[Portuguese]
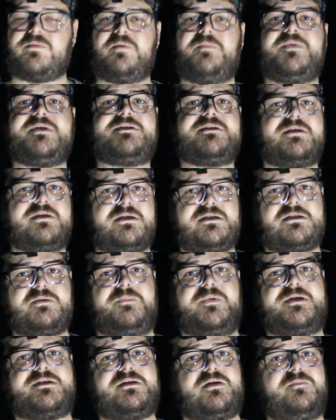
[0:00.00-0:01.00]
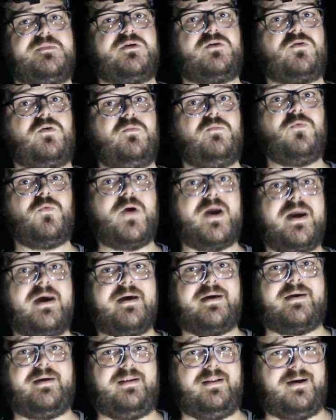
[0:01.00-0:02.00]
né, uma pesquisa para saber como
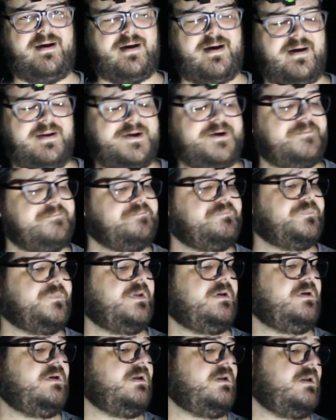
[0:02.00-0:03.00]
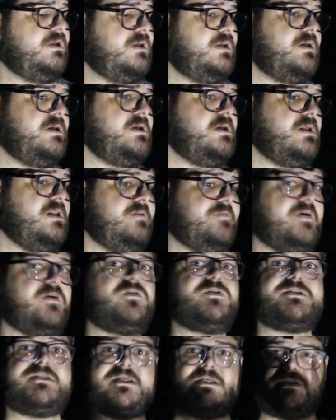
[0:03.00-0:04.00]
é aquela área e levar
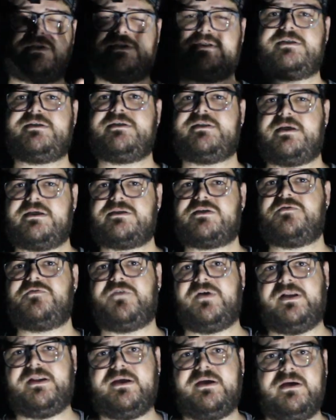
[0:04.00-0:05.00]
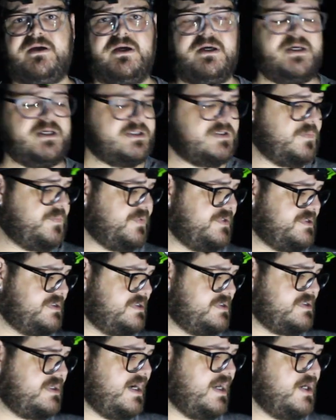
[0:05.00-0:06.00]
em consideração esses itens que eu falei. Você
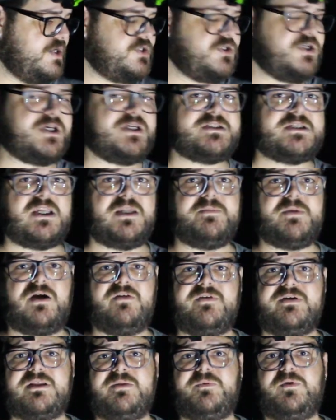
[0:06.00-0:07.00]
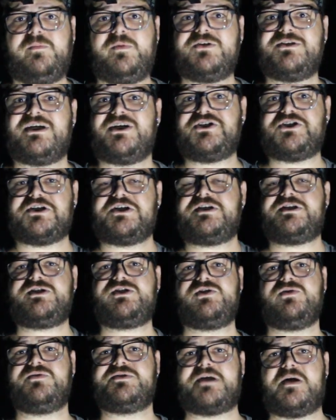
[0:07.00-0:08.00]
precisa garantir que esse animal vai ter pelo menos a
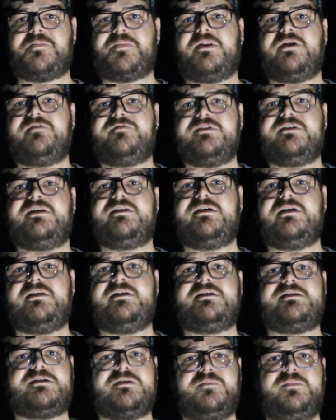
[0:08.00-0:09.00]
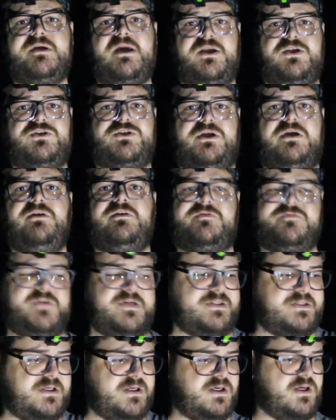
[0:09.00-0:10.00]
chance de lutar pela vida dele nesse ambiente, né?
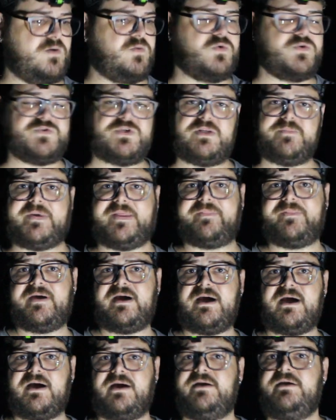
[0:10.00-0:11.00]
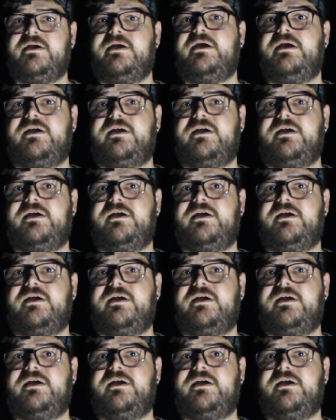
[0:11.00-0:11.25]
Vai ter recurso alimentar,